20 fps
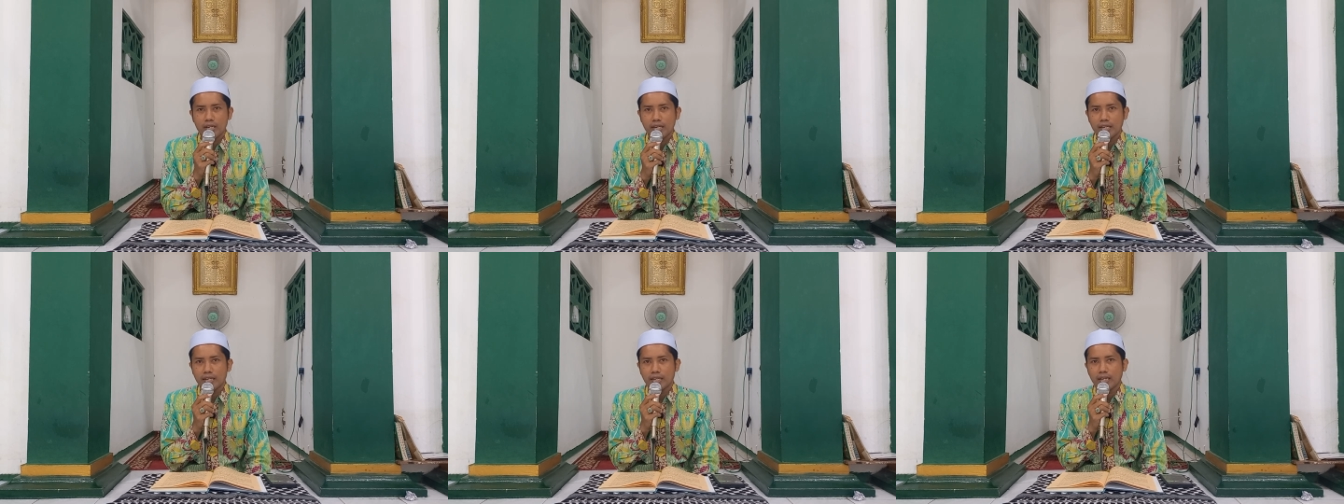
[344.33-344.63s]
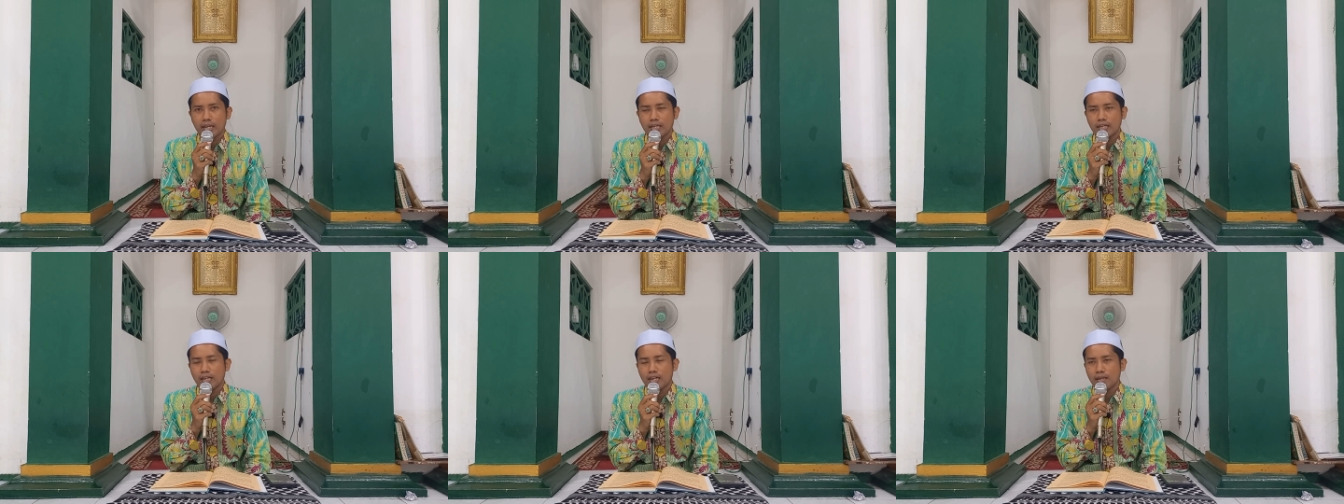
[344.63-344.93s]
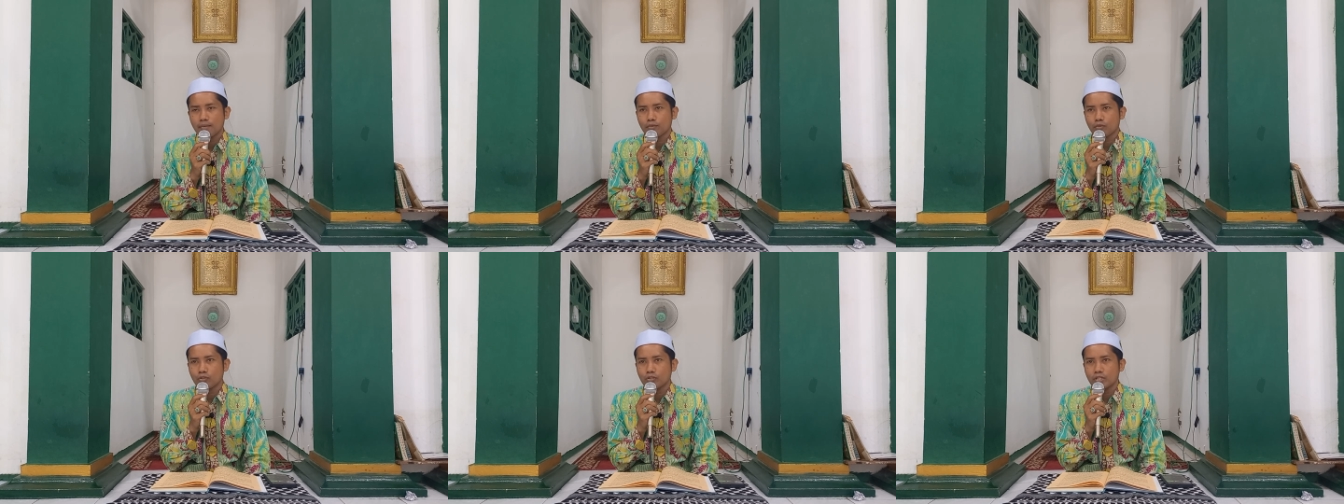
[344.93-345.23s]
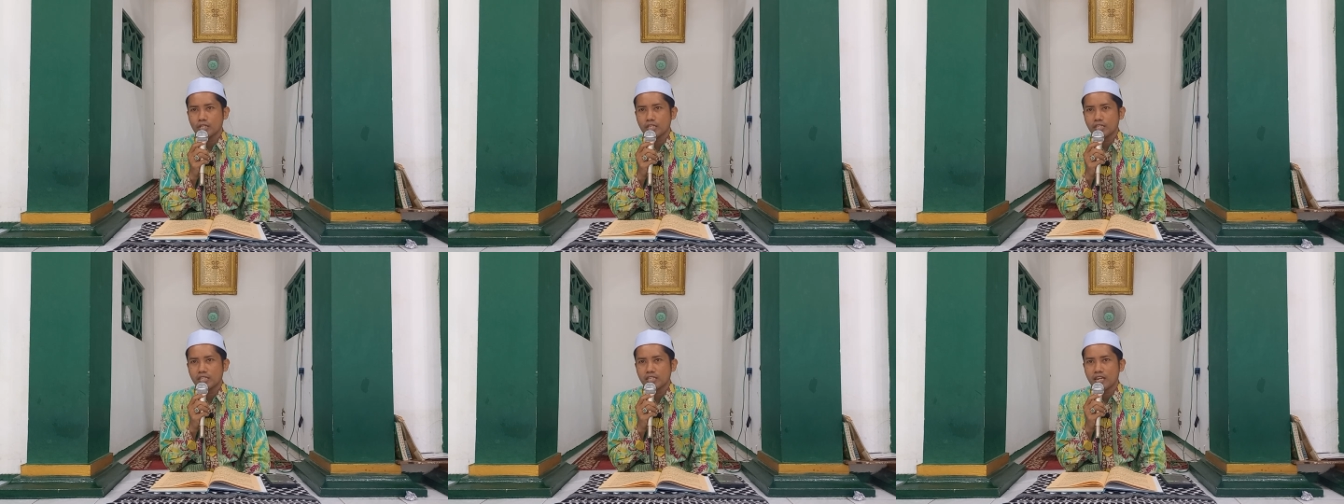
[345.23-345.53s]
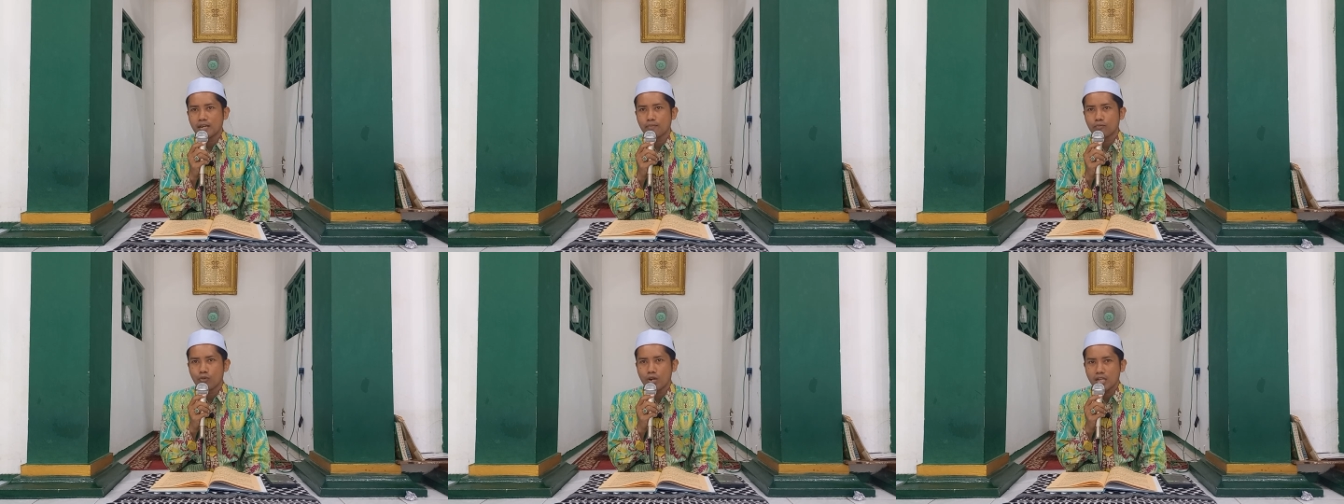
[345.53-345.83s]
neka nikah dalam kondisi
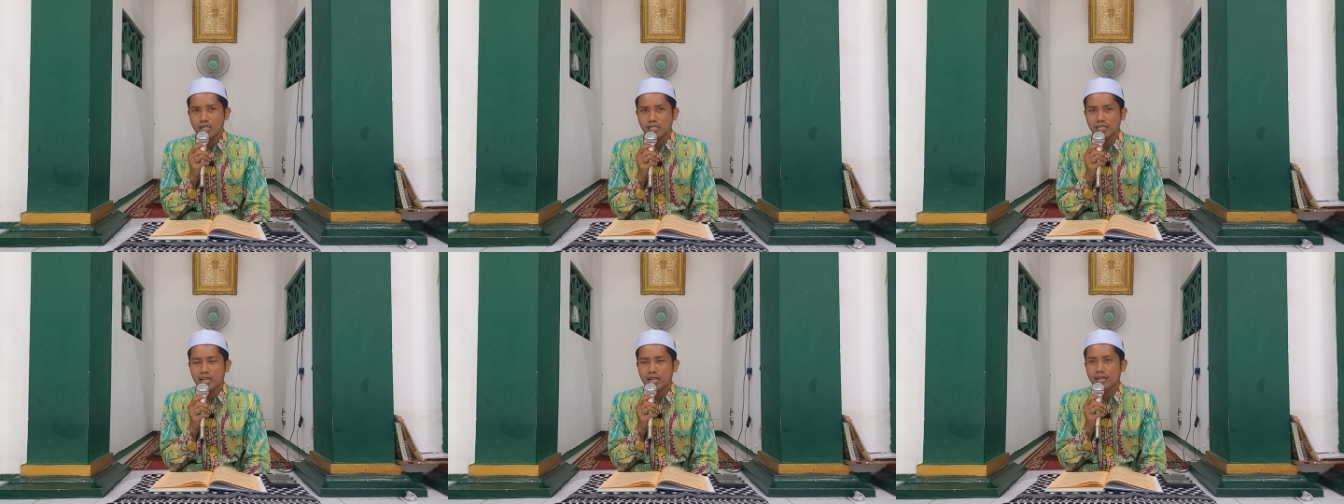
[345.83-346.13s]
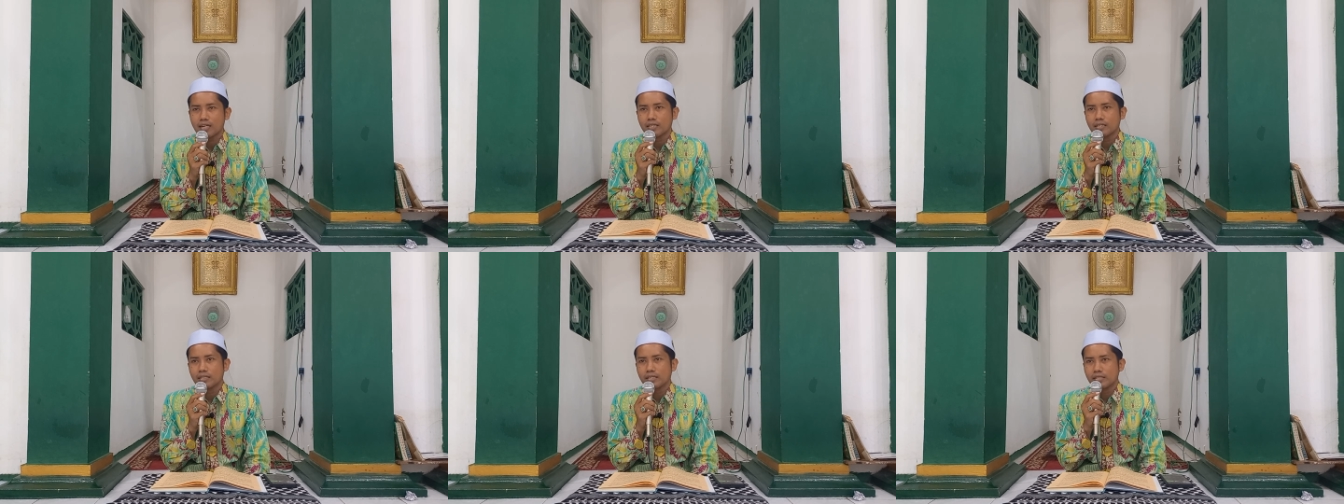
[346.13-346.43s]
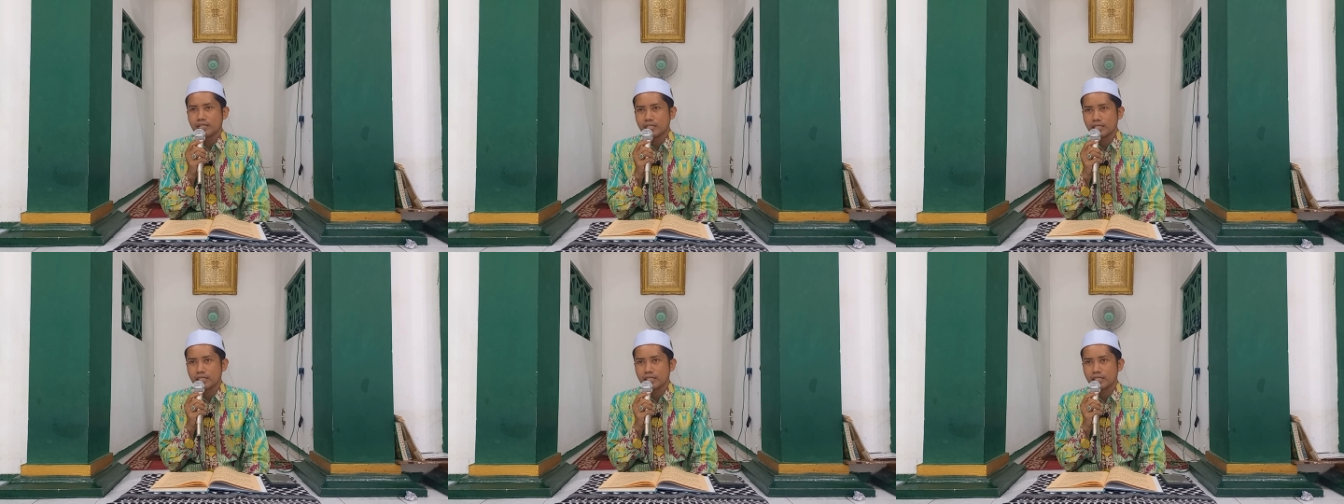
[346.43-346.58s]
ah puasa